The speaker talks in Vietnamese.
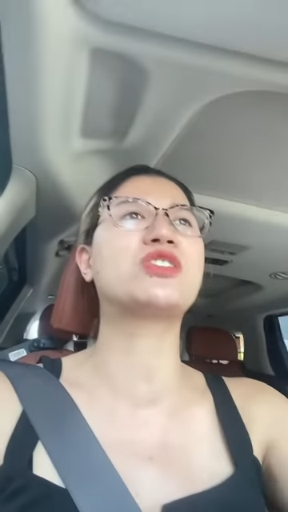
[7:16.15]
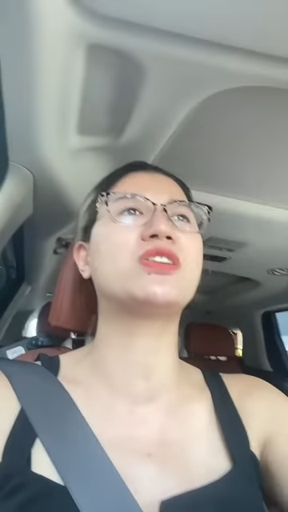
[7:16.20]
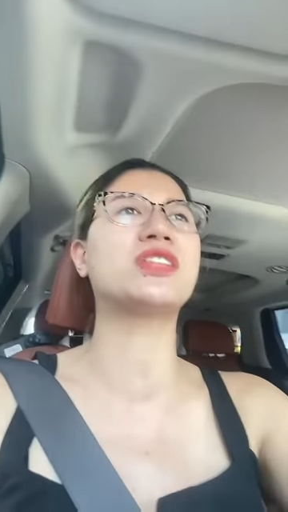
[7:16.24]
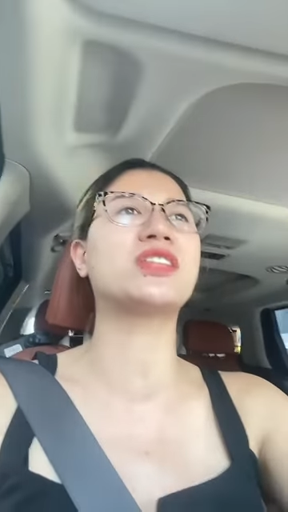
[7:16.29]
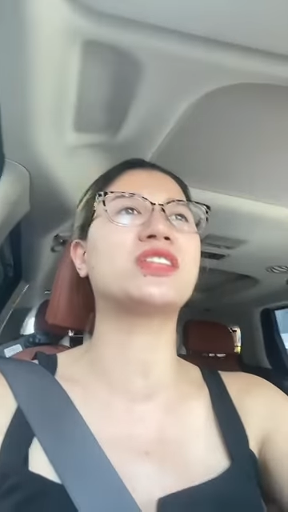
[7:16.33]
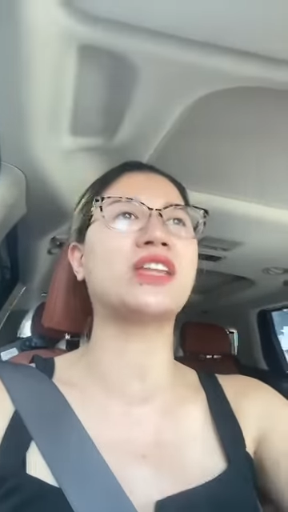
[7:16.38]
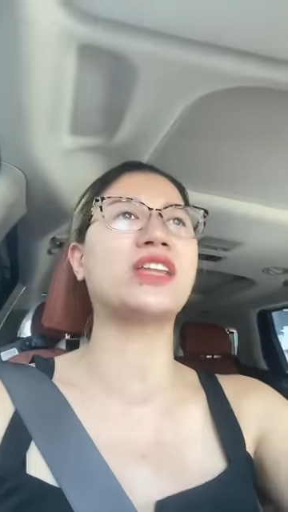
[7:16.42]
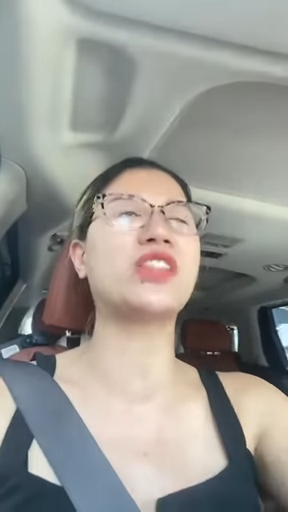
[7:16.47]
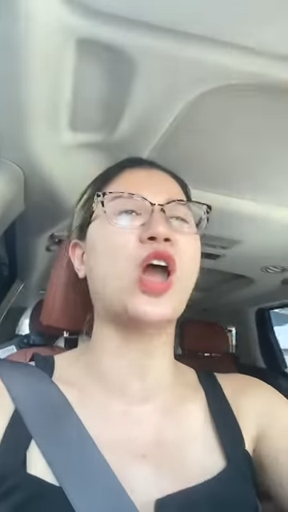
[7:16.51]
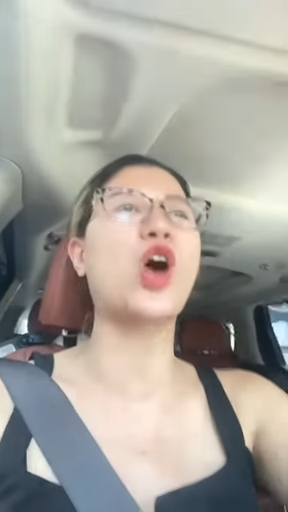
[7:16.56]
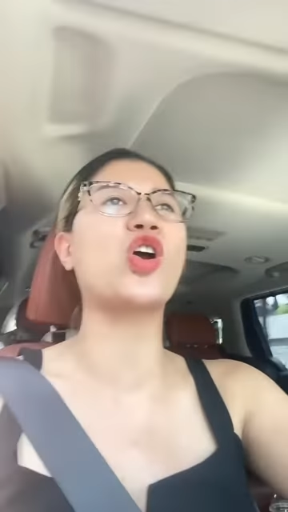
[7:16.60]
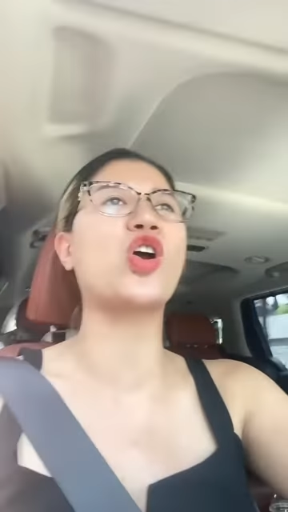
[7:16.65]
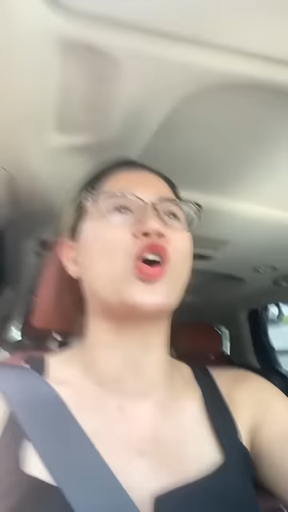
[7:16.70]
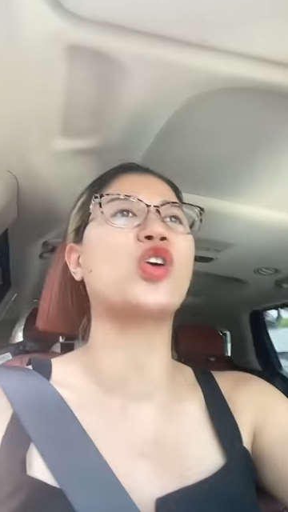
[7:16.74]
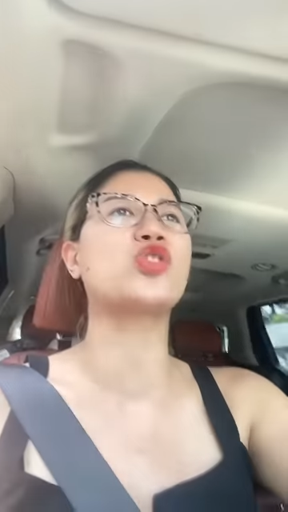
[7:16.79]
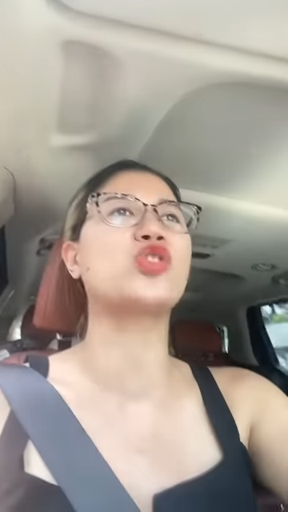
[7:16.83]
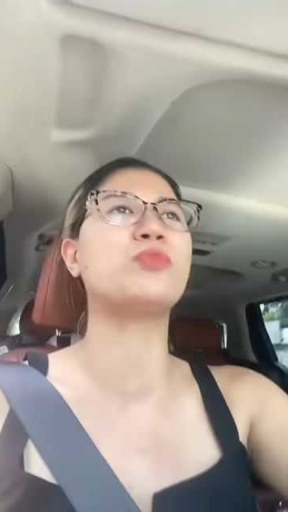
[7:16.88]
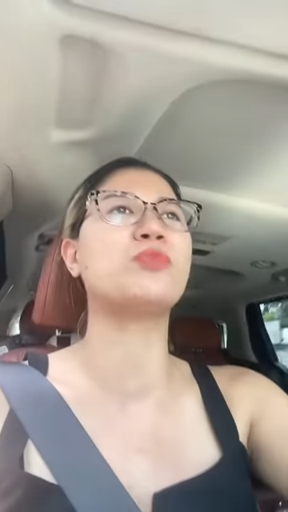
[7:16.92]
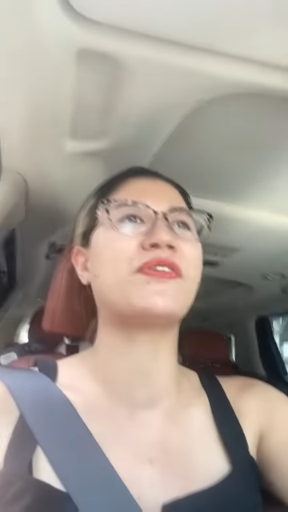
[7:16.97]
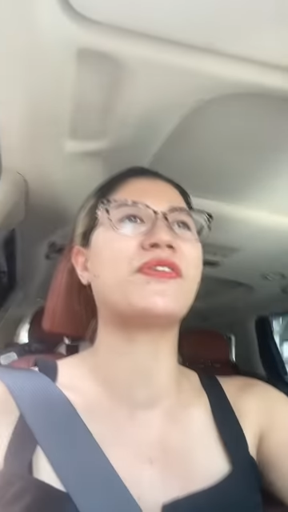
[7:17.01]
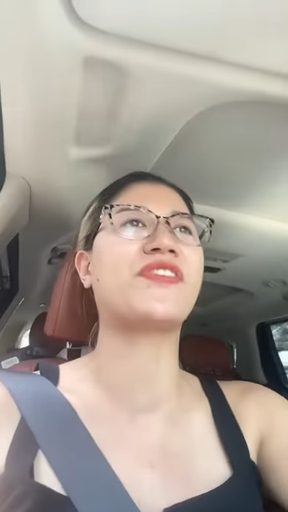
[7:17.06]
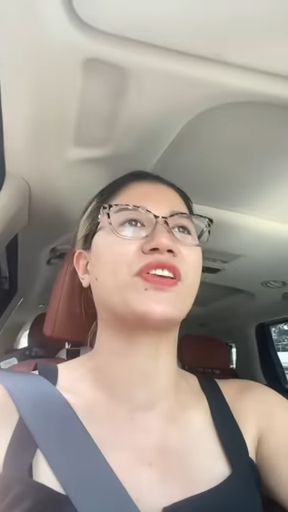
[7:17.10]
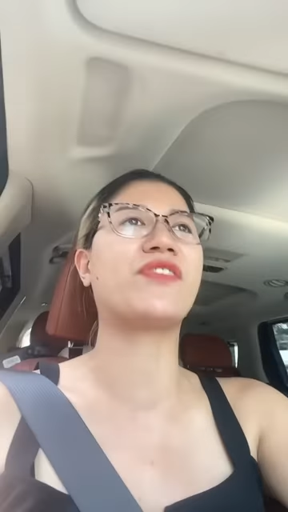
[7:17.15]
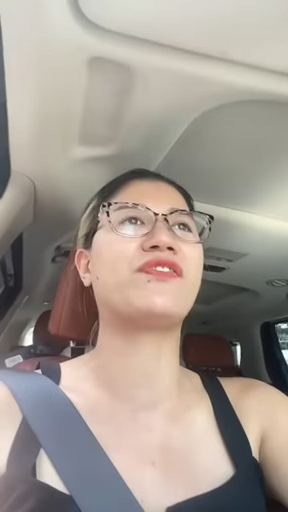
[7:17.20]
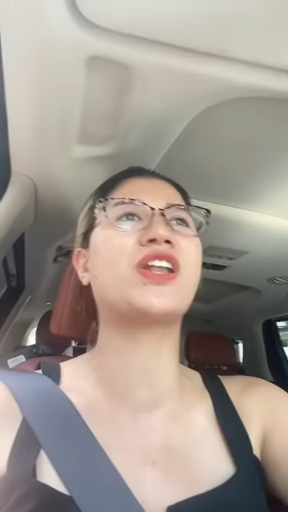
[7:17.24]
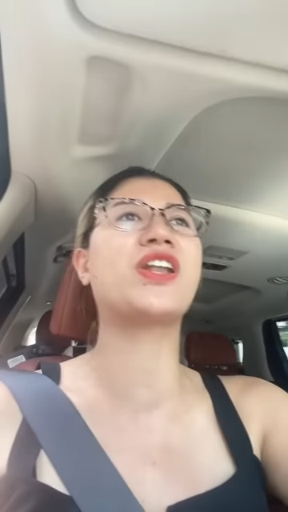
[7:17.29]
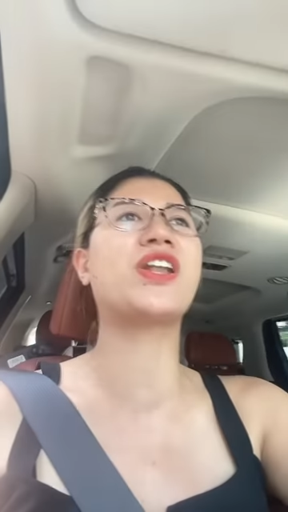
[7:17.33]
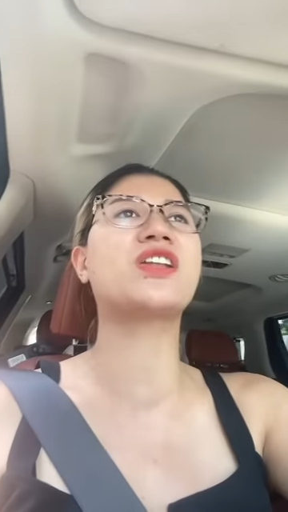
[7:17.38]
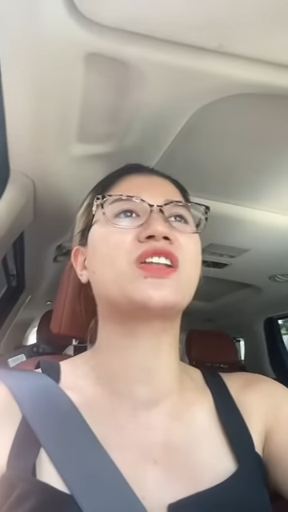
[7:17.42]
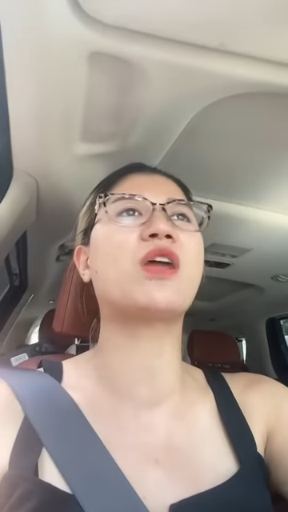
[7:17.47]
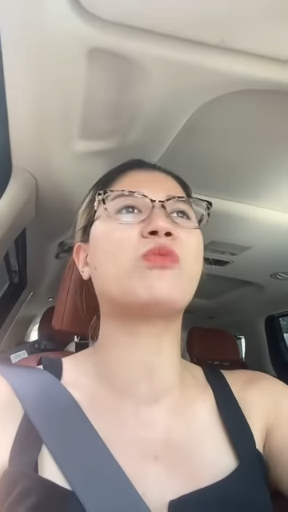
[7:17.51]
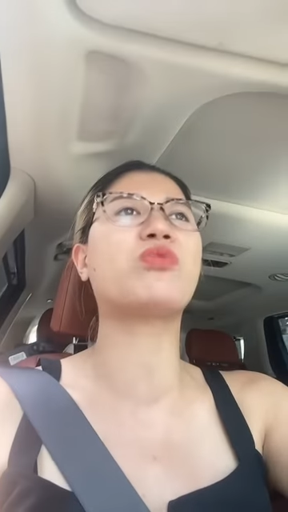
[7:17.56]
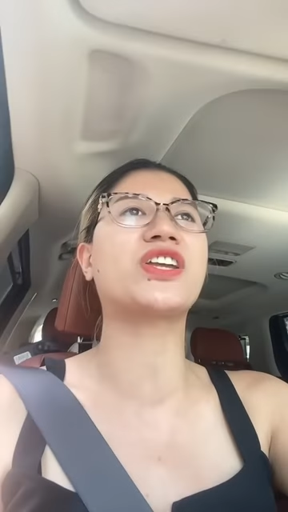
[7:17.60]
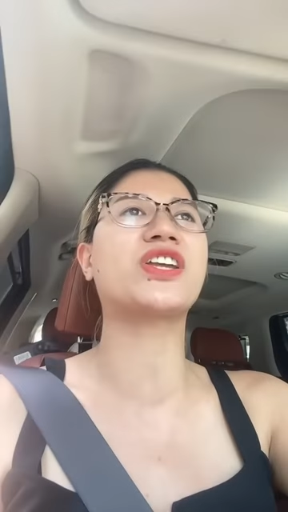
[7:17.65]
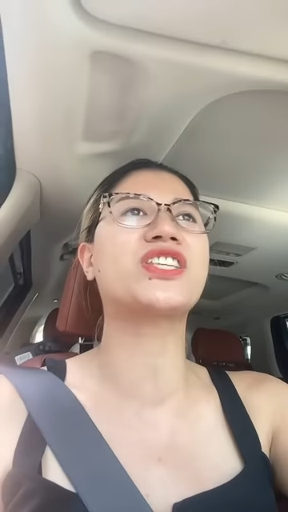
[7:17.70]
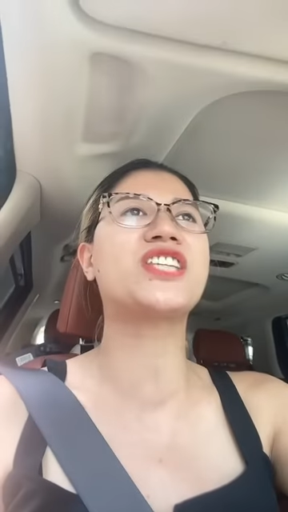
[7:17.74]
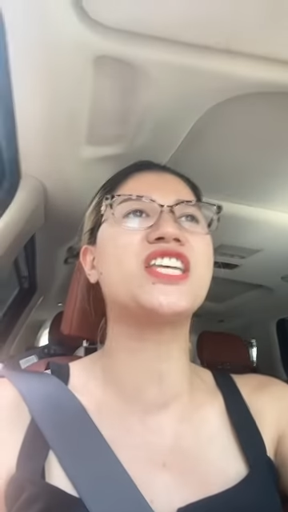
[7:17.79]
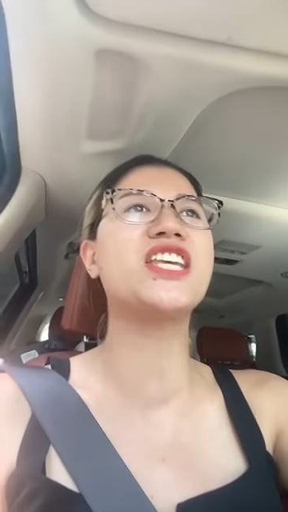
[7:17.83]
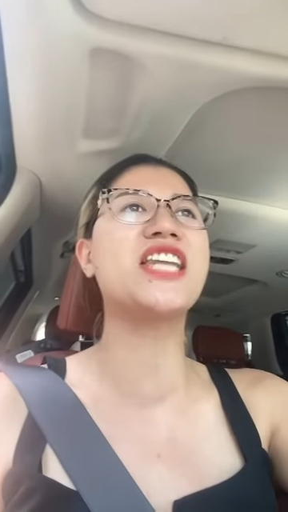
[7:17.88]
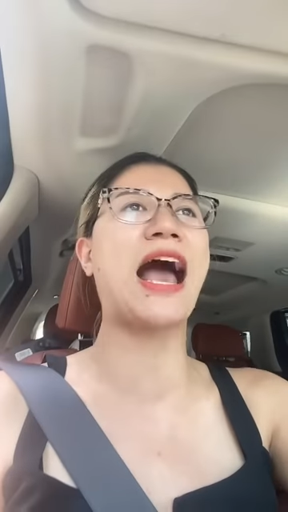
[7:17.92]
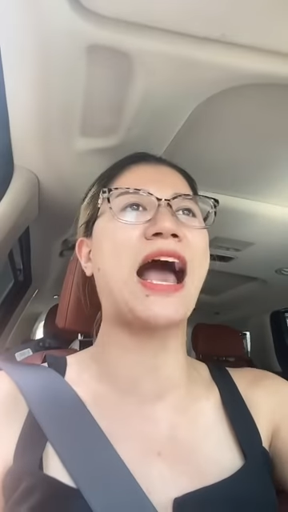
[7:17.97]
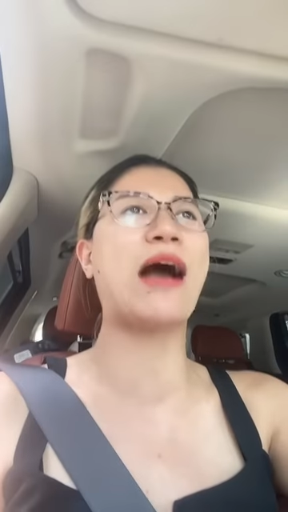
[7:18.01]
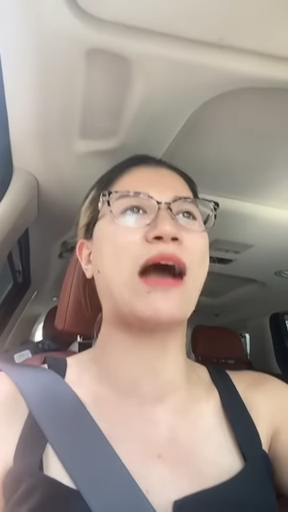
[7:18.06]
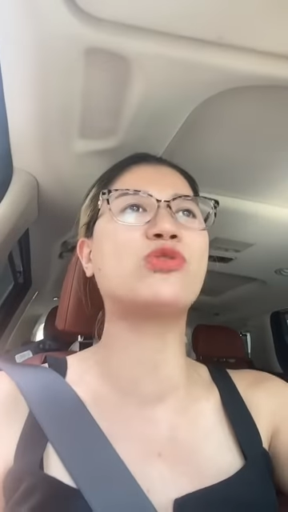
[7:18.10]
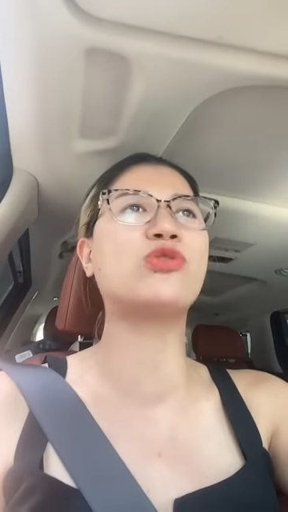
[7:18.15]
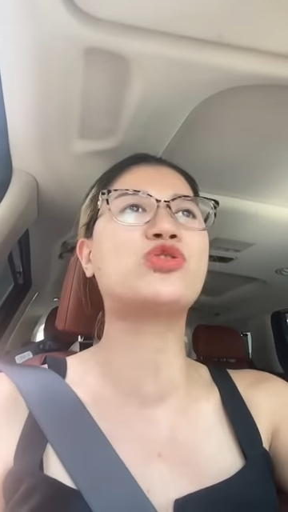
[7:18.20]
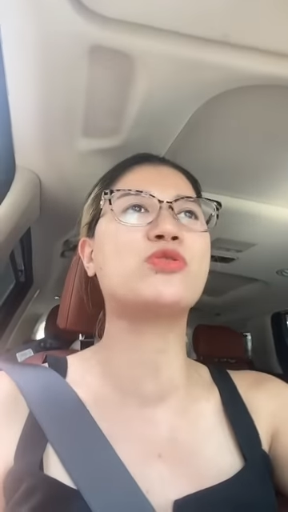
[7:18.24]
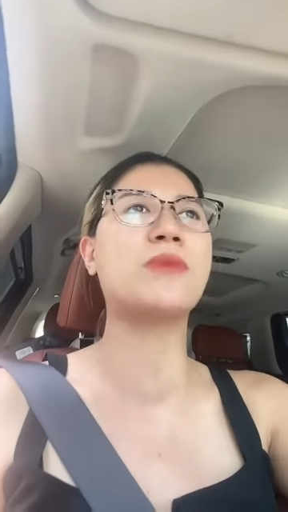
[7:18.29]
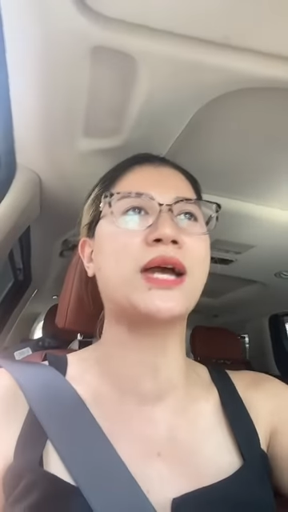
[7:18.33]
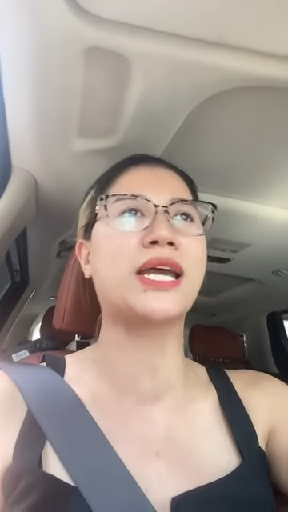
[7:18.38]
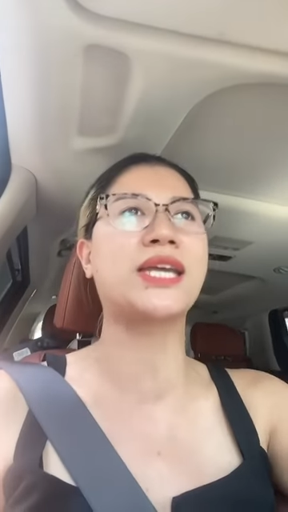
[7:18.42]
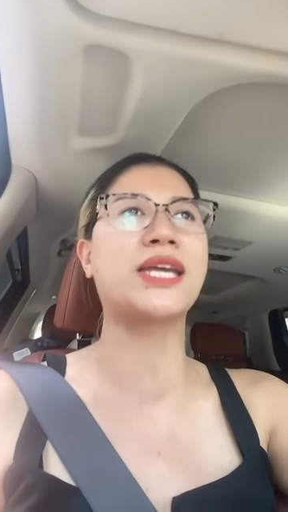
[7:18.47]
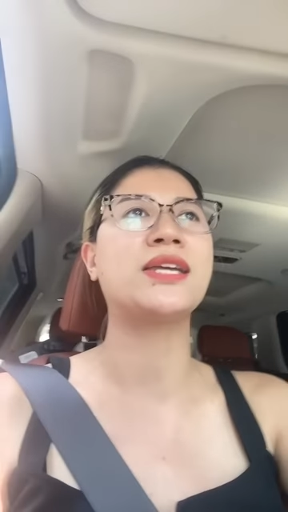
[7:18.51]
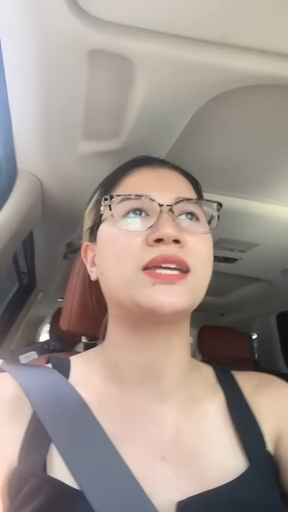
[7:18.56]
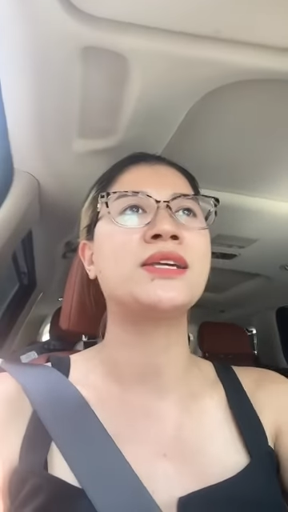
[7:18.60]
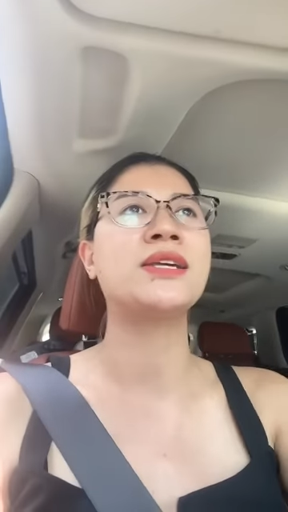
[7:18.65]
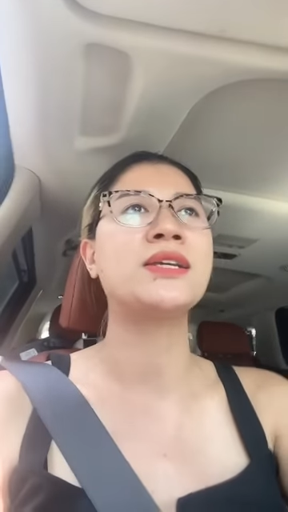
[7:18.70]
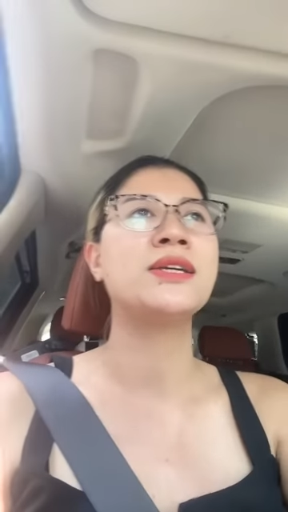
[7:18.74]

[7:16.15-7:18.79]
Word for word: người ta đòi hỏi chúng mày phải vận động cái trí não chúng mày.